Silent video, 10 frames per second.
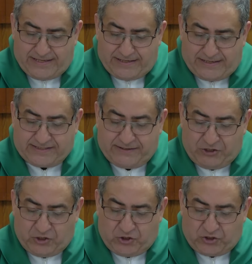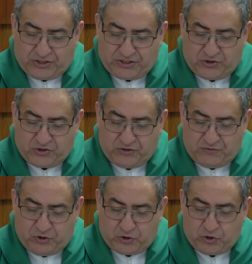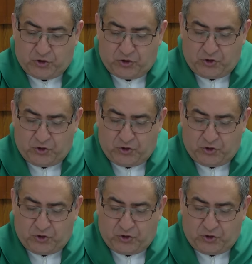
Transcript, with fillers: El servidor se lo sirvió, todos